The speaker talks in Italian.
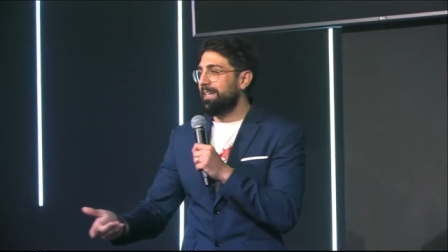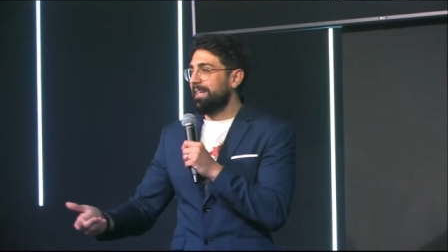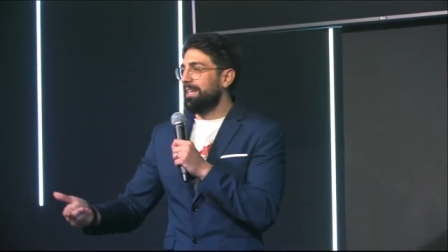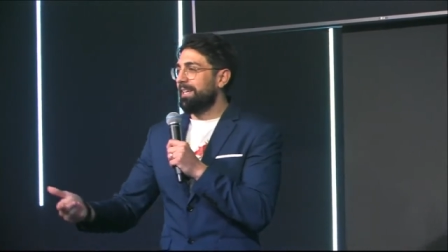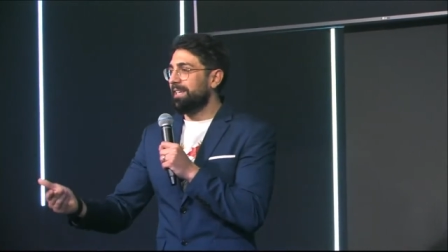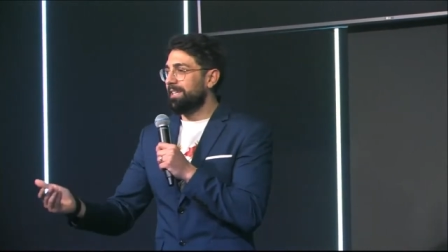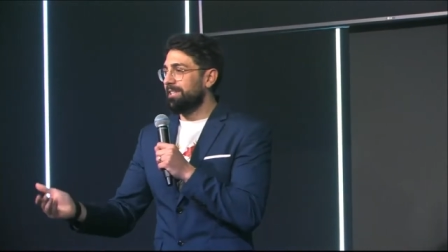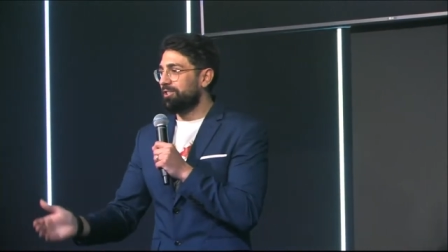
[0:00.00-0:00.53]

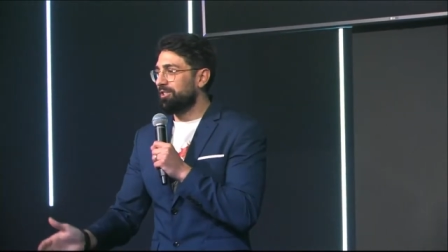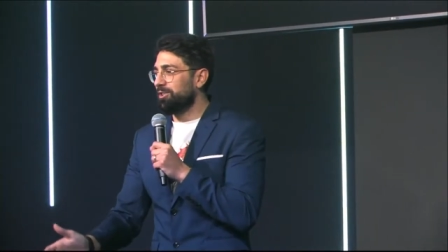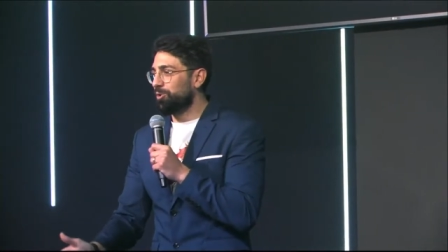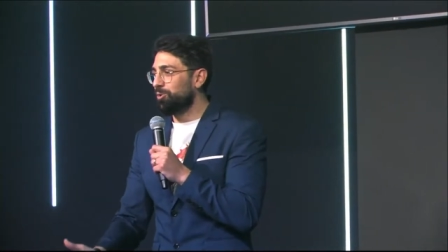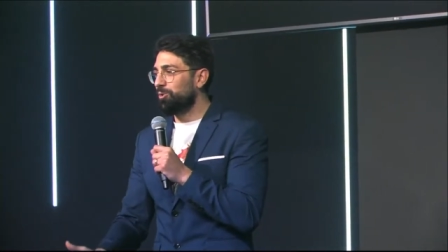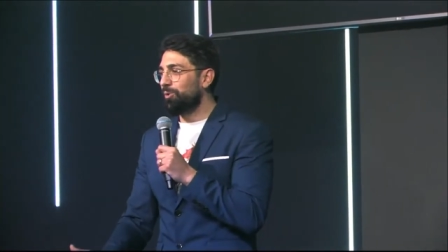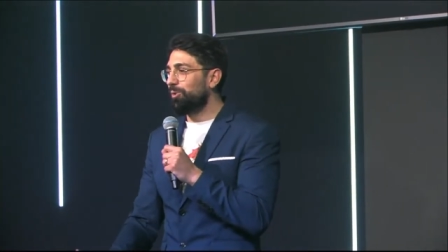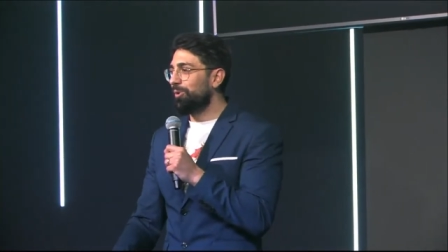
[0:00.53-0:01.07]
eh,
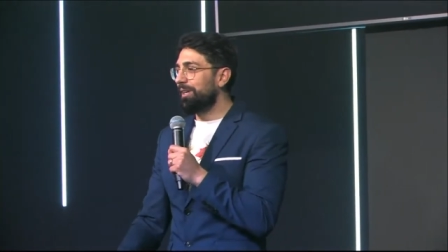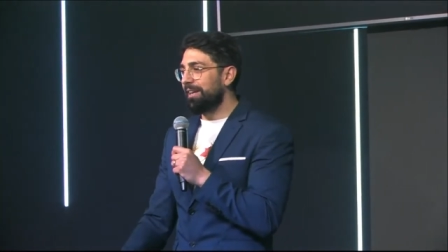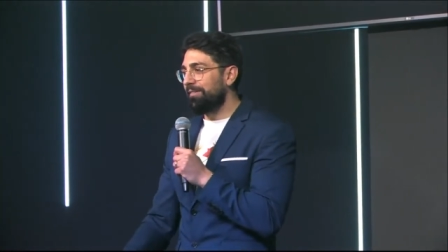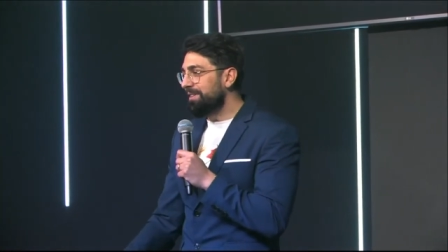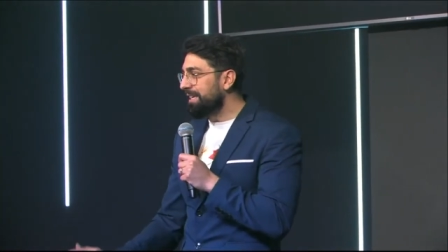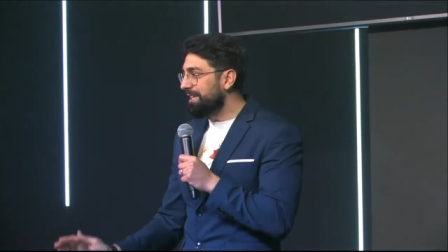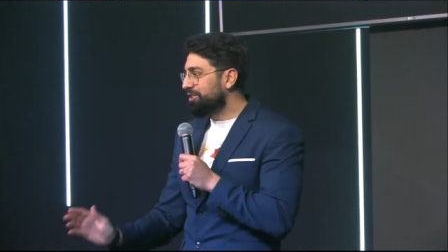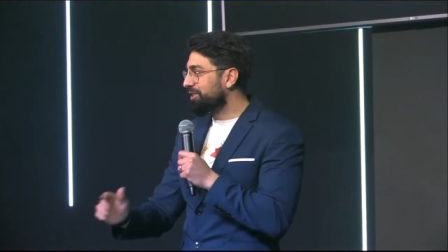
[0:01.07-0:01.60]
Gesù è la
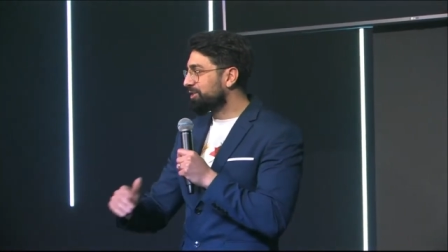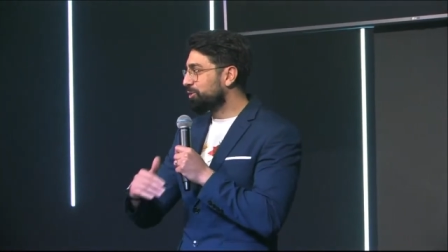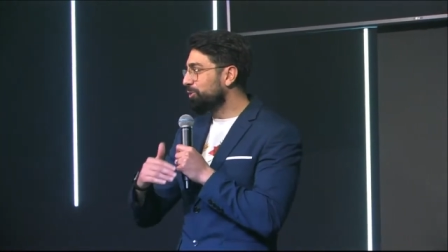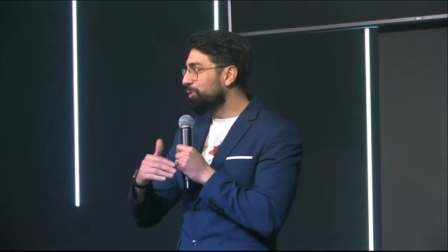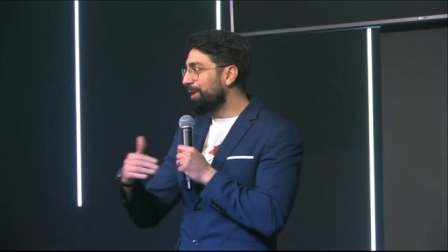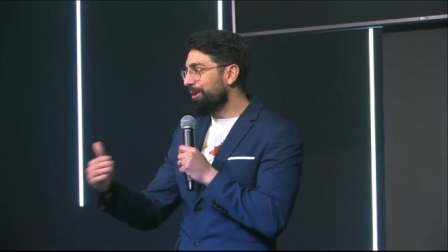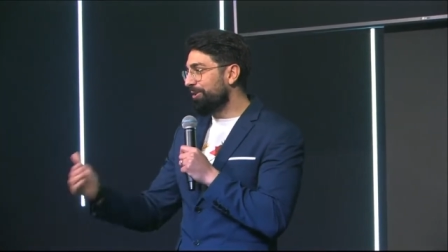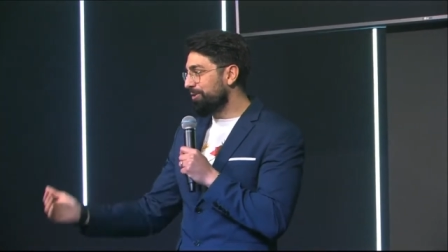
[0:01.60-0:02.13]
via, Gesù
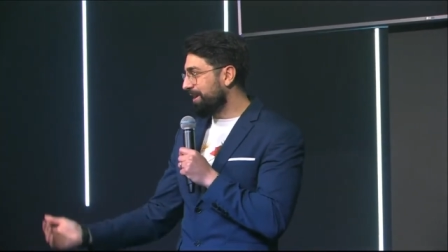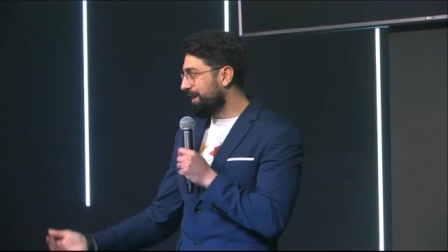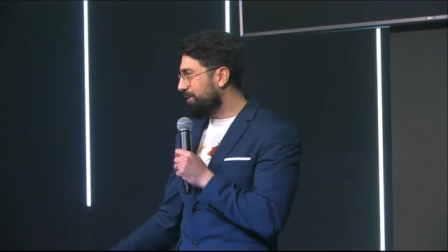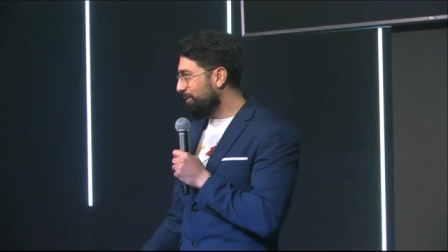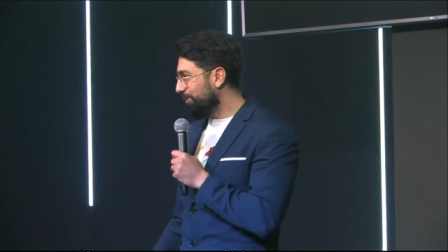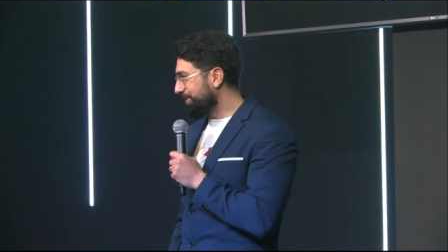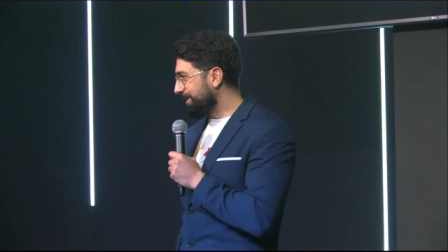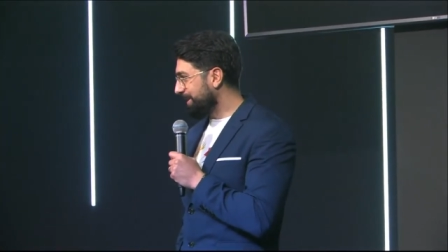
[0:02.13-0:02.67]
è ogni
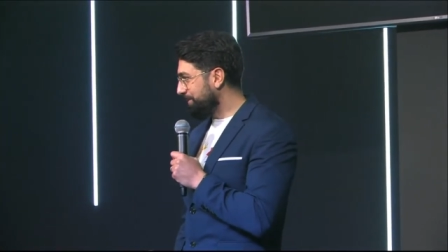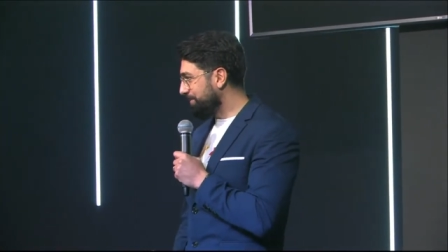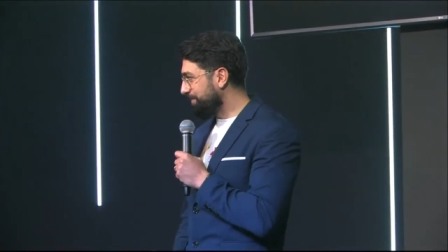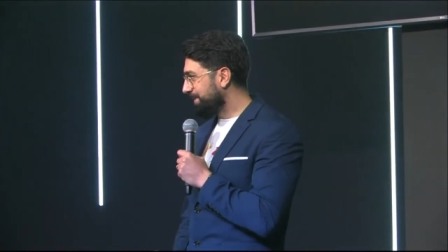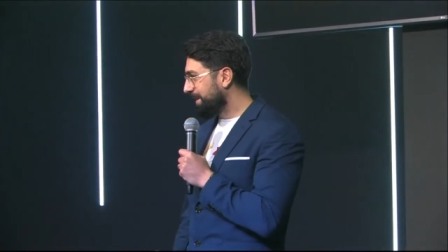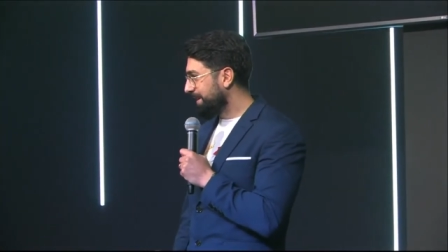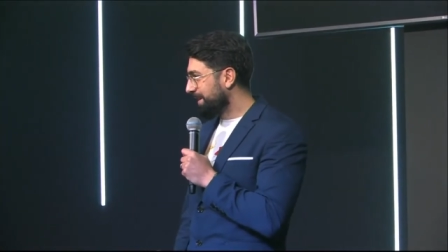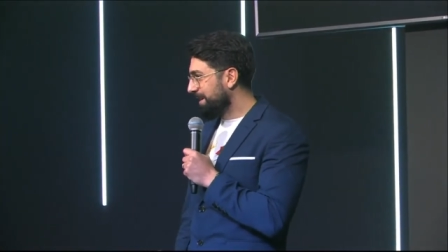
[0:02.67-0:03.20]
cosa.
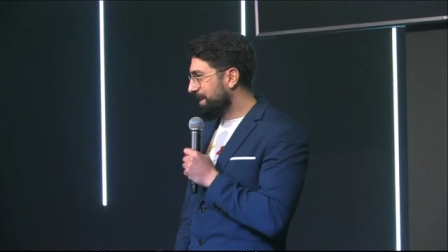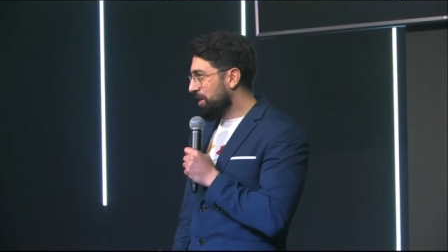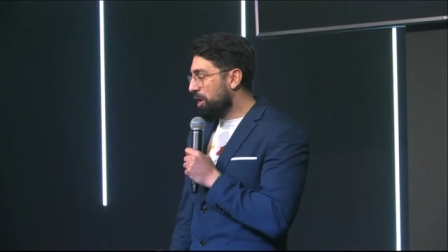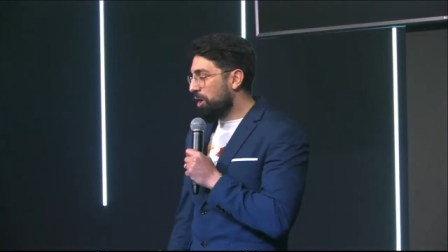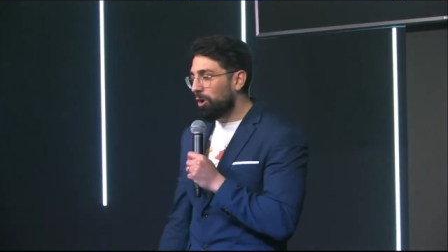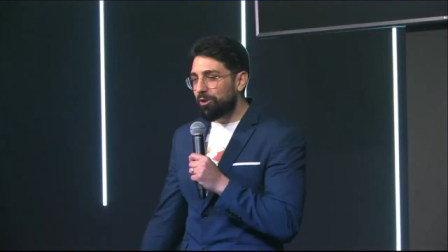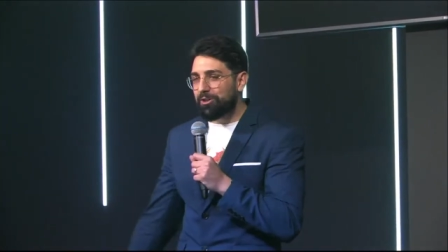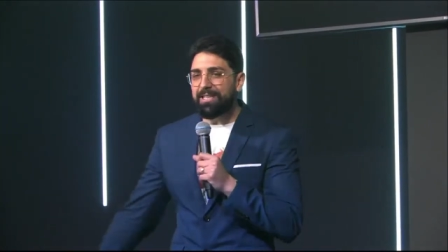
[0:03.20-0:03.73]

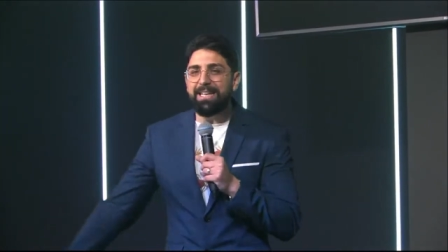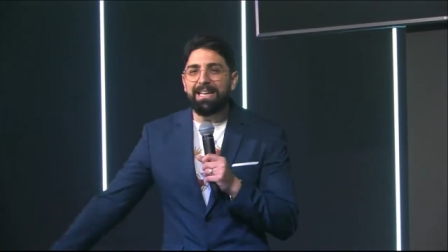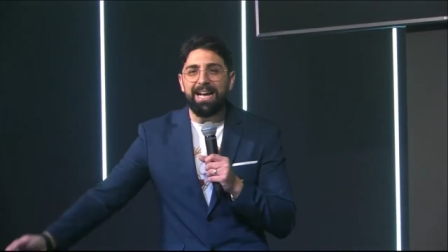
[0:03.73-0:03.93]
Così che al